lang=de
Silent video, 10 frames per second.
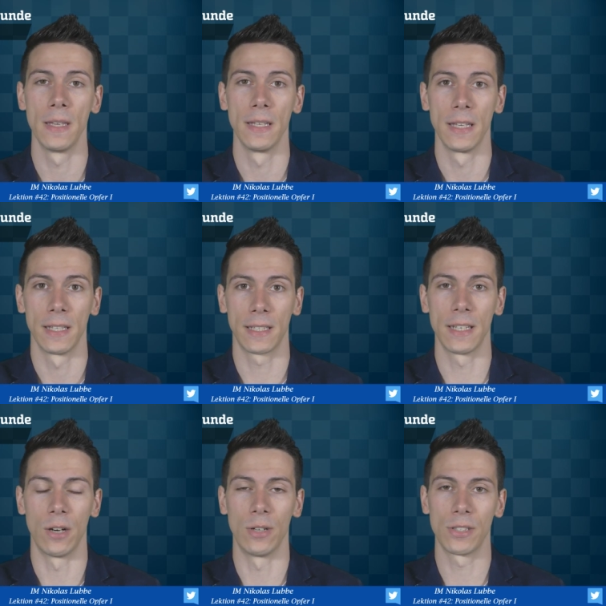
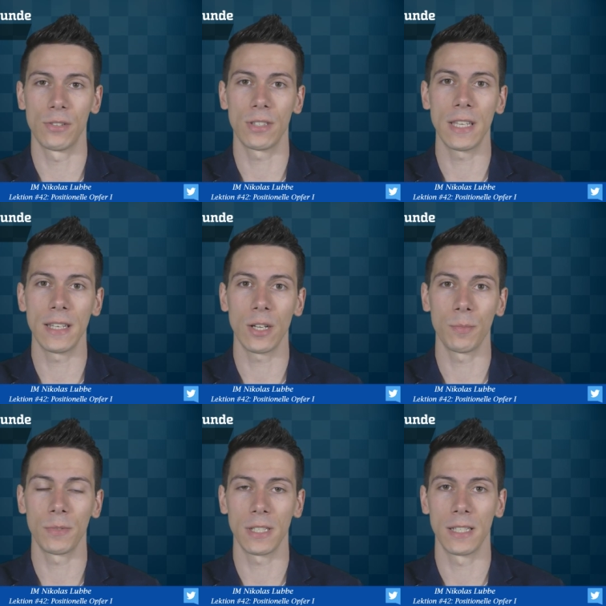Genau, also es geht
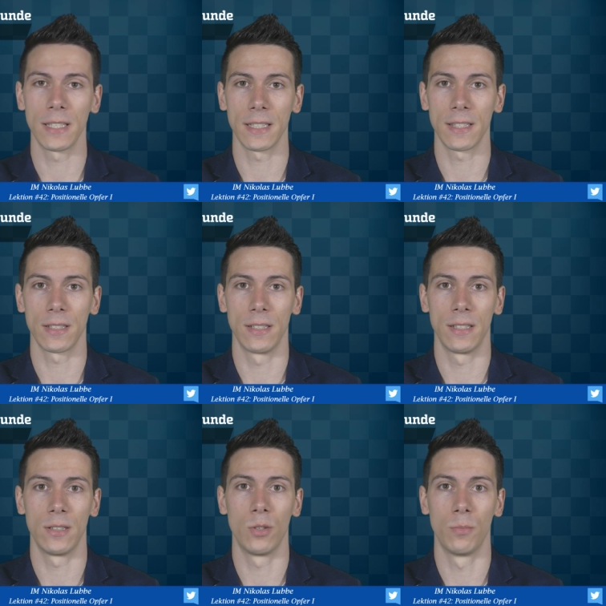hauptsächlich jetzt äh,
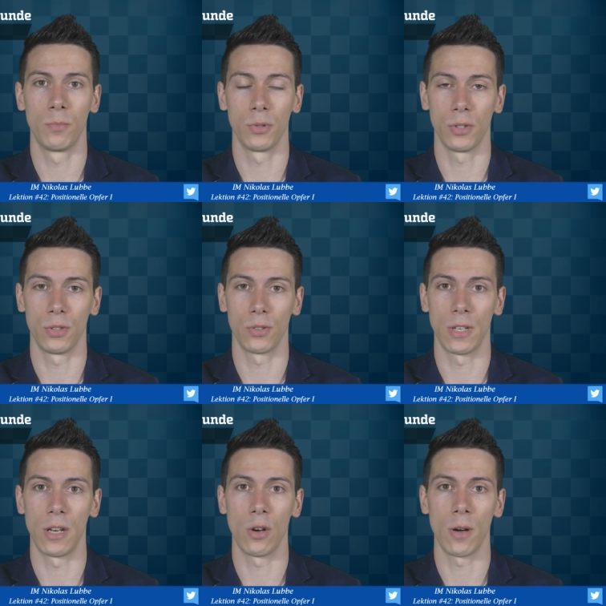um
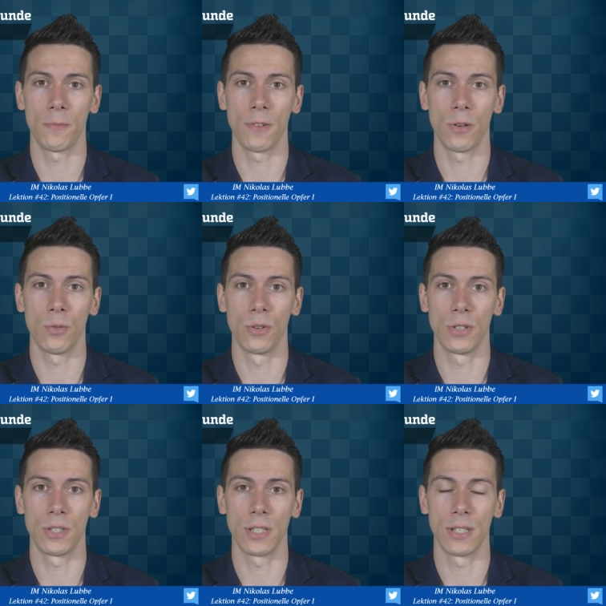positionelle Opfer
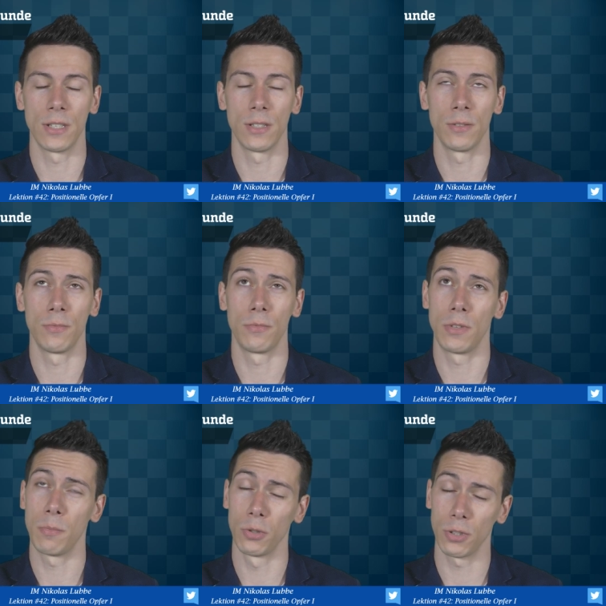und äh, den
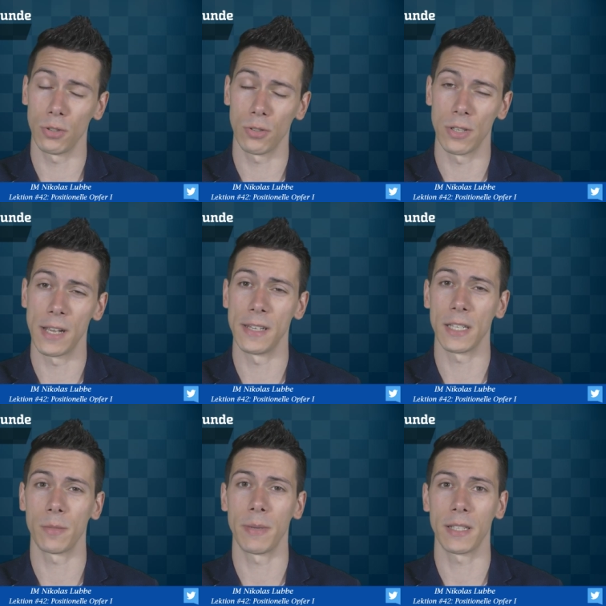positionellen
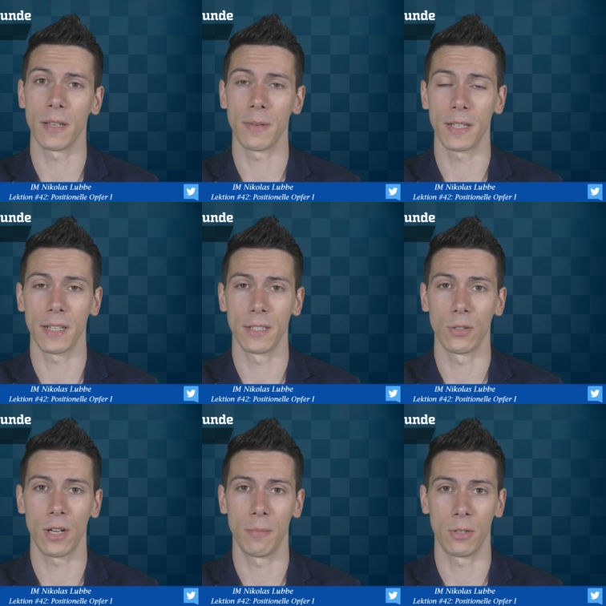Aspekt dabei kann ich noch
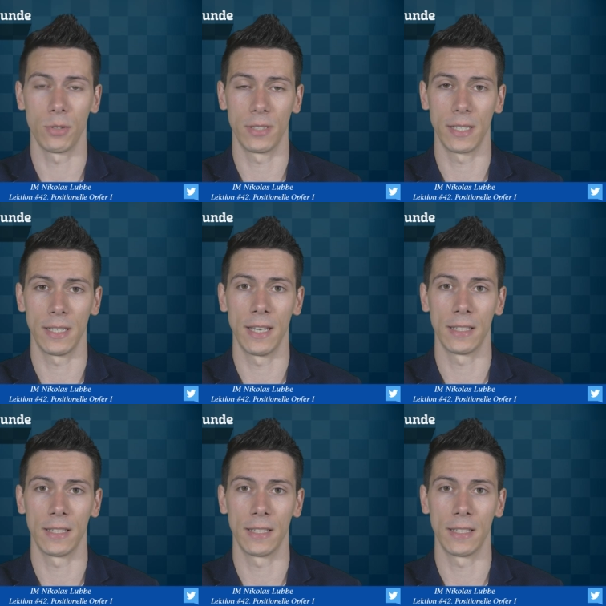einmal kurz erklären.